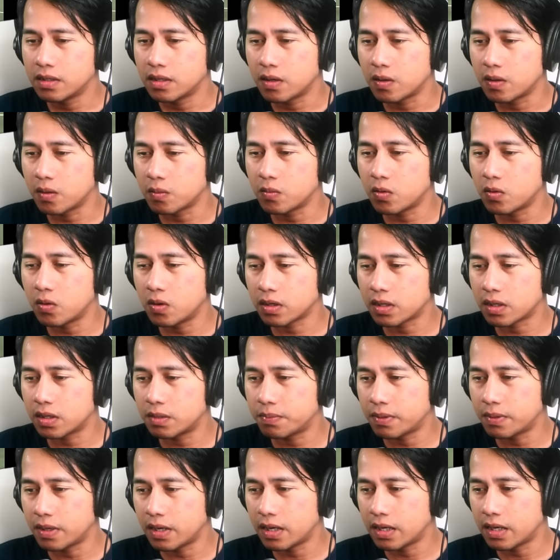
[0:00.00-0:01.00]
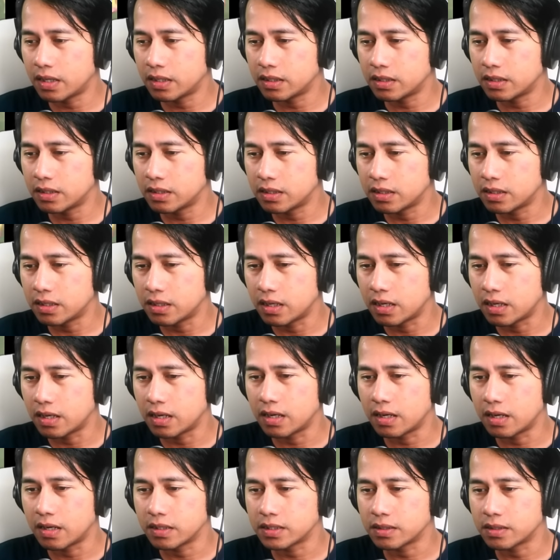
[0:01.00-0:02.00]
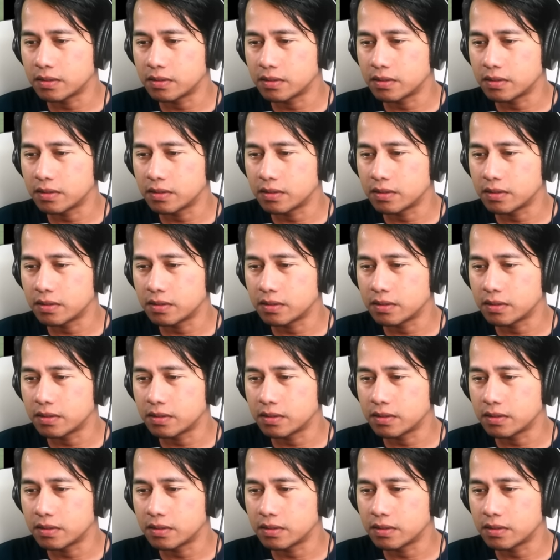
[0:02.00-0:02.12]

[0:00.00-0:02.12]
Long ball ke depan. Uh,